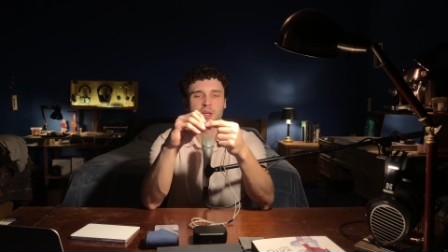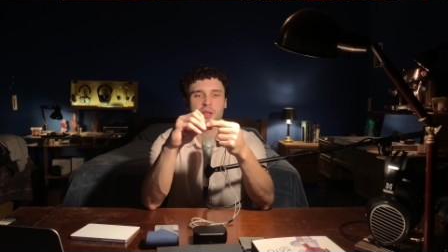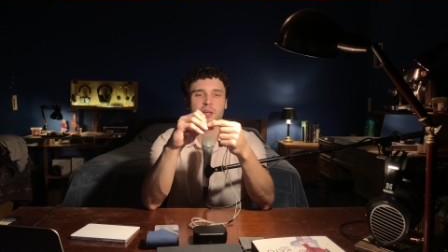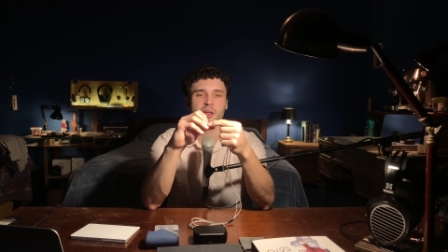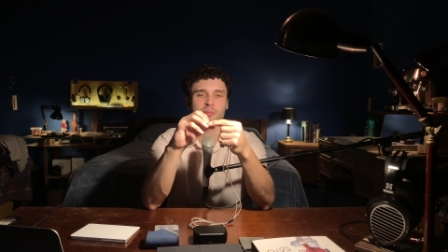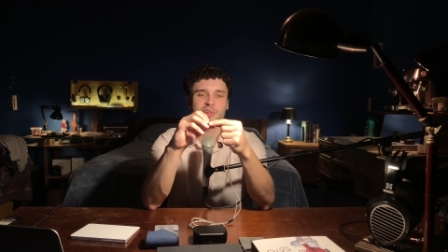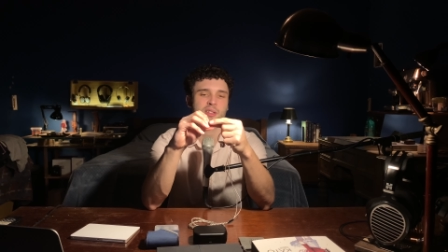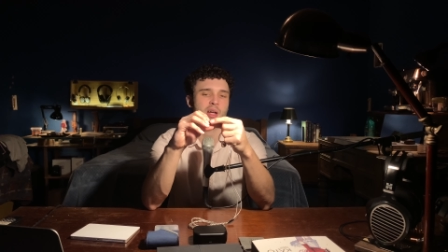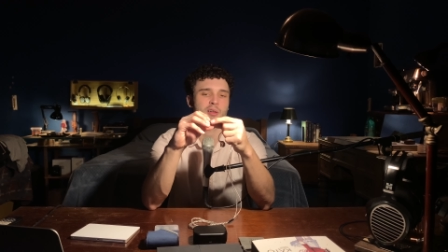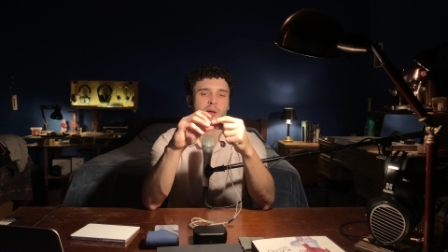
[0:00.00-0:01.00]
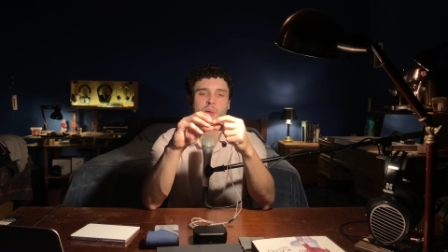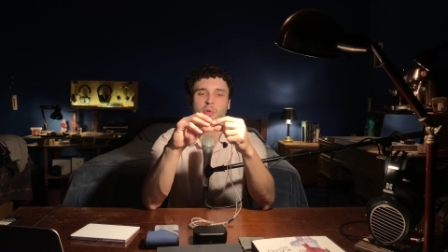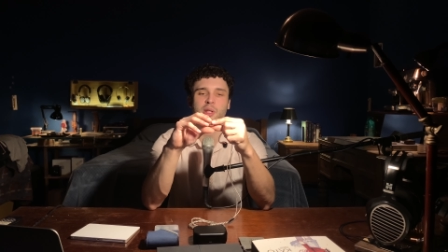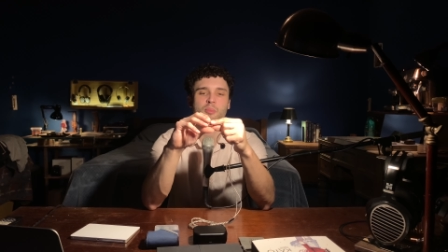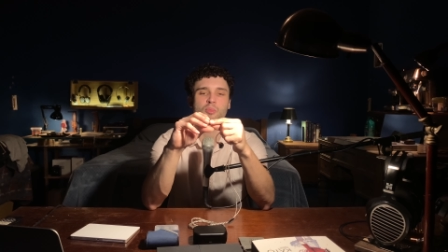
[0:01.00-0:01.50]
É, mas, cara, o
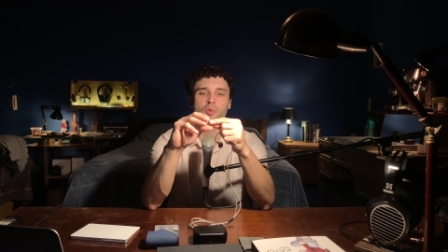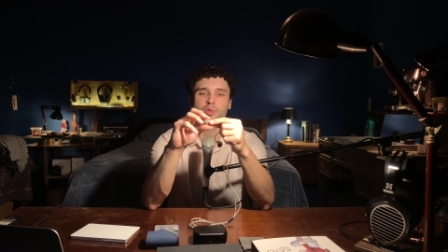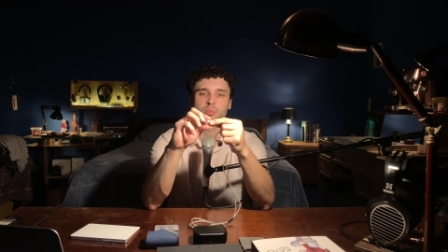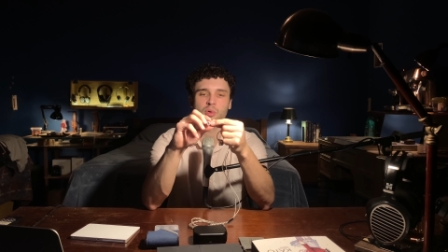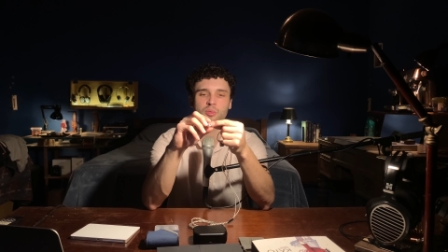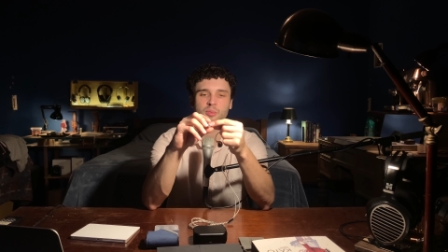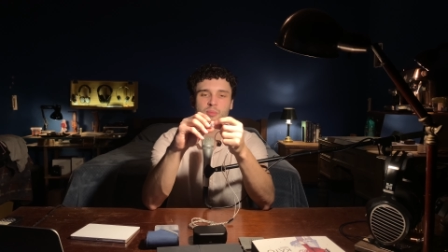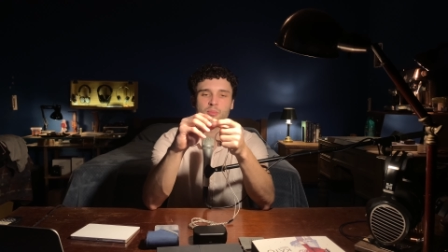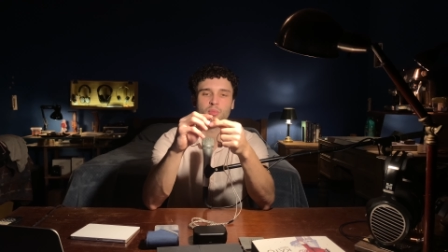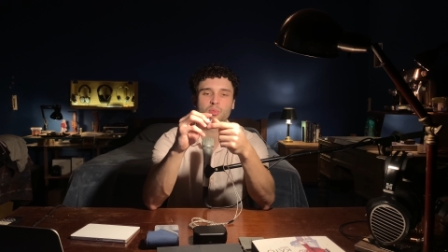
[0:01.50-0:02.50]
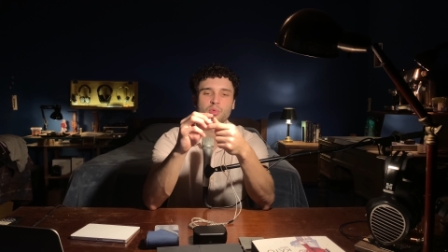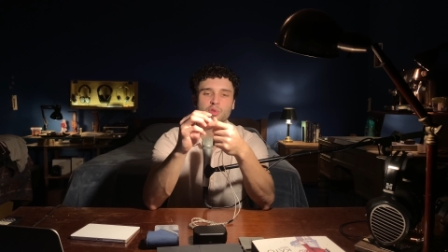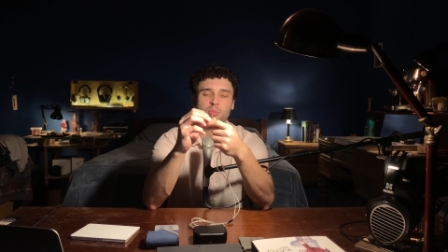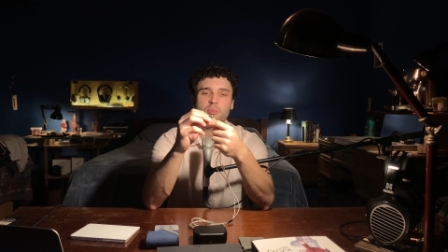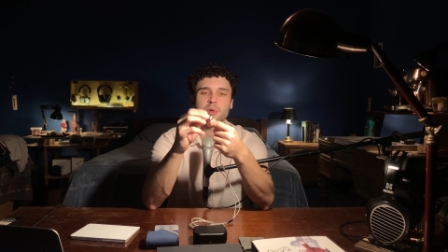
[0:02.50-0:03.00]
acabamento é muito bom,
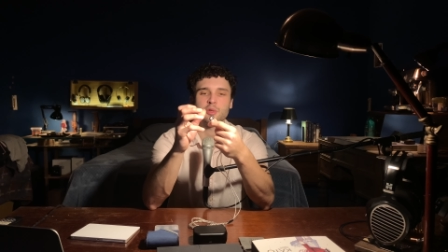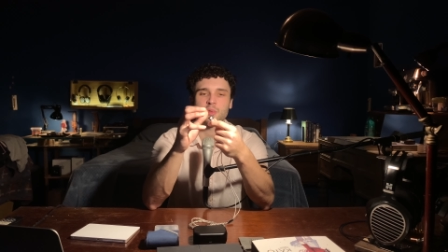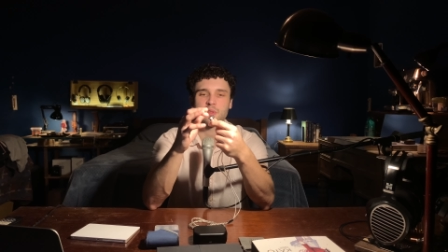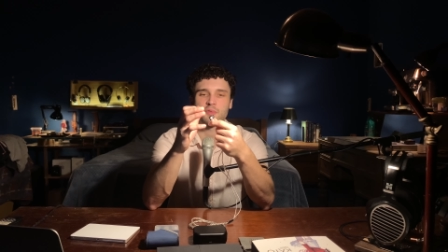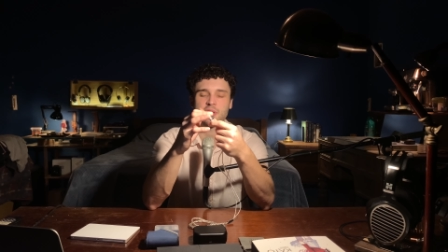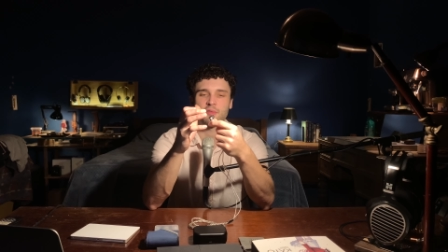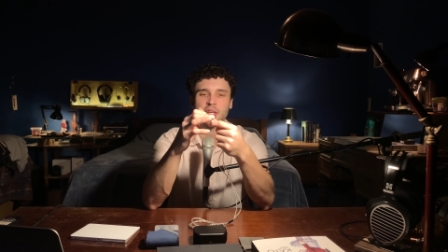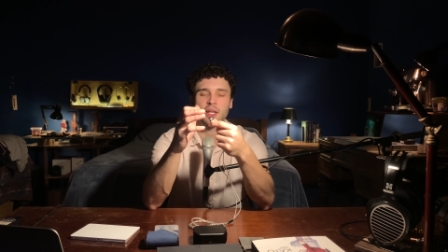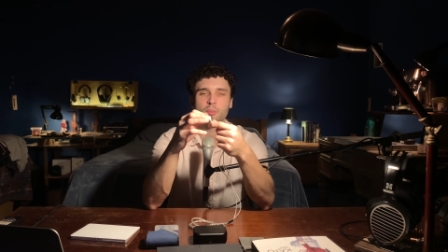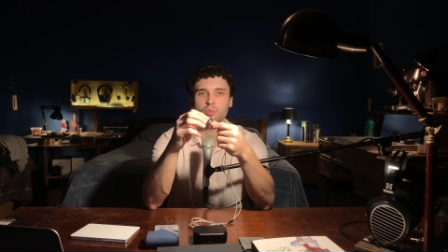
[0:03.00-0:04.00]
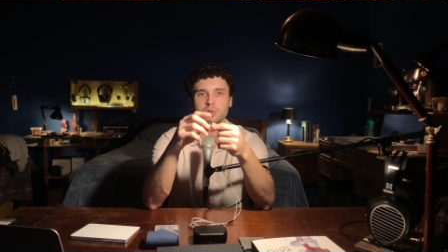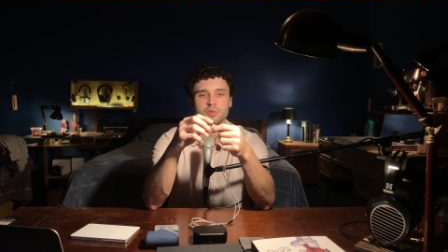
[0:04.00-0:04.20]
muito bom mesmo. Assim, você vê que ele é muito